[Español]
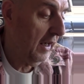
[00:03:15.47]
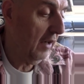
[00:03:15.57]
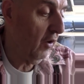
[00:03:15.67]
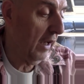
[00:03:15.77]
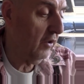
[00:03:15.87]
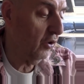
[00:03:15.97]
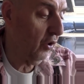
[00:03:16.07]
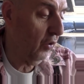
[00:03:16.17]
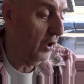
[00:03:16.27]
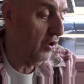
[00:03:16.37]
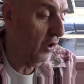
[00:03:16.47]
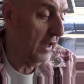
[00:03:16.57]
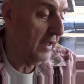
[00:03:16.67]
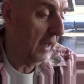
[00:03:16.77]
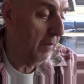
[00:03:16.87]
ignorando todo eso
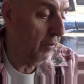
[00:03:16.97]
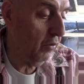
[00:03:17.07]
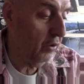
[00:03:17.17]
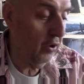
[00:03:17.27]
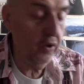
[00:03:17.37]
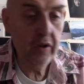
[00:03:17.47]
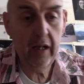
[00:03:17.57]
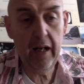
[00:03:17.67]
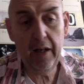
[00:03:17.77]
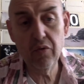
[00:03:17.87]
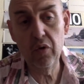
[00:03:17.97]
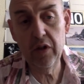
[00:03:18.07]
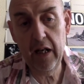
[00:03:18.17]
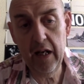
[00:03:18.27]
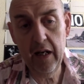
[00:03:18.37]
hasta el punto de que le
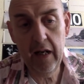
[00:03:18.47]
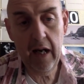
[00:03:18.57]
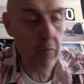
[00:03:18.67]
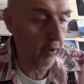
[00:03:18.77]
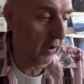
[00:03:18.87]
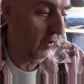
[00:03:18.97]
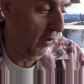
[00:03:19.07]
resultara aburrido